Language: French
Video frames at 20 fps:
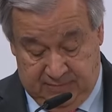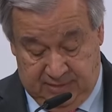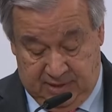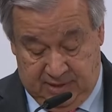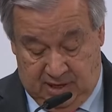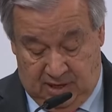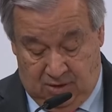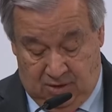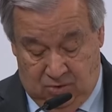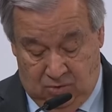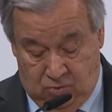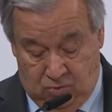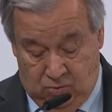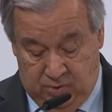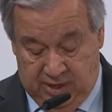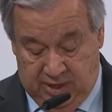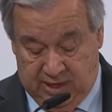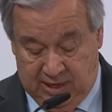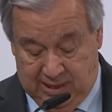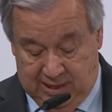Tout le monde se
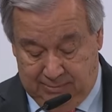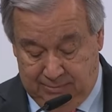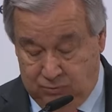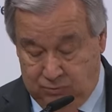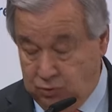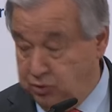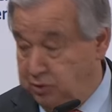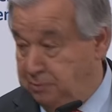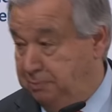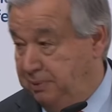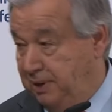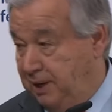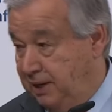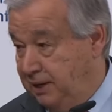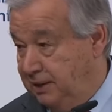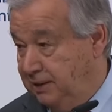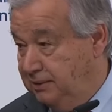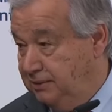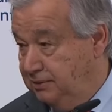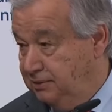bat pour un
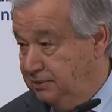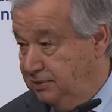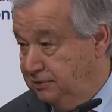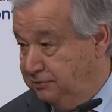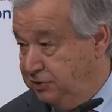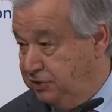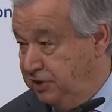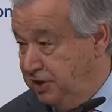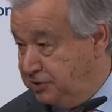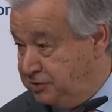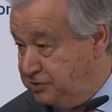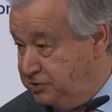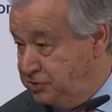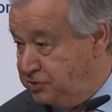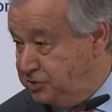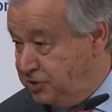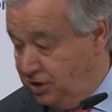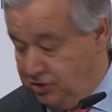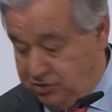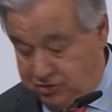morceau du gâteau.
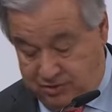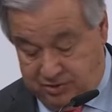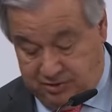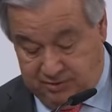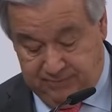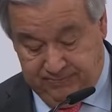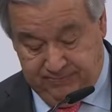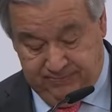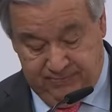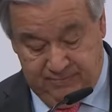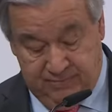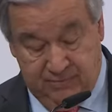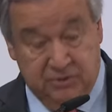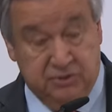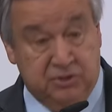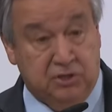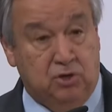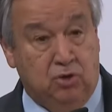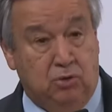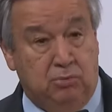Mais les
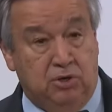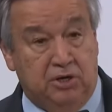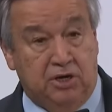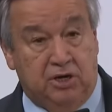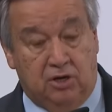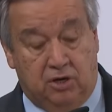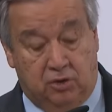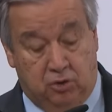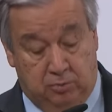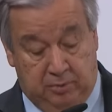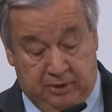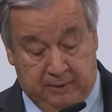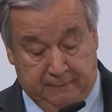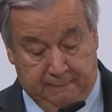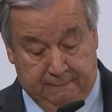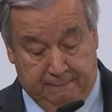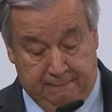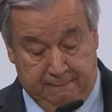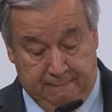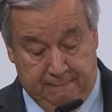mentalités à somme
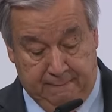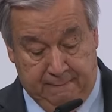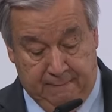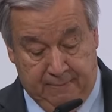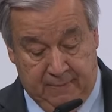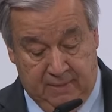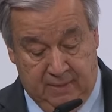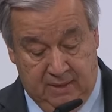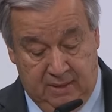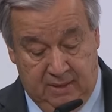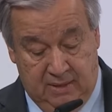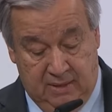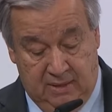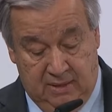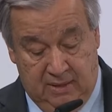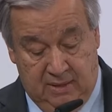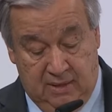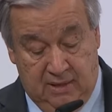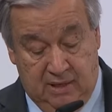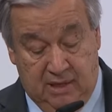nulle signifient que
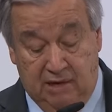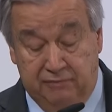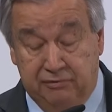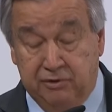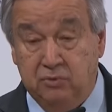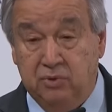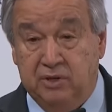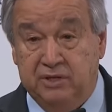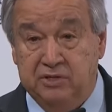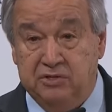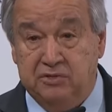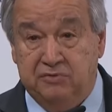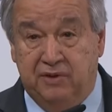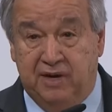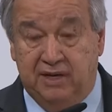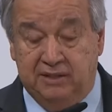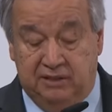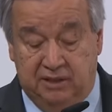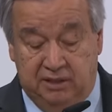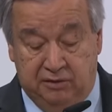tout le monde pourrait
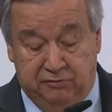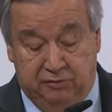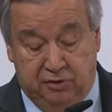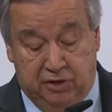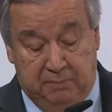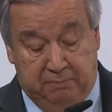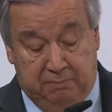finir par ne rien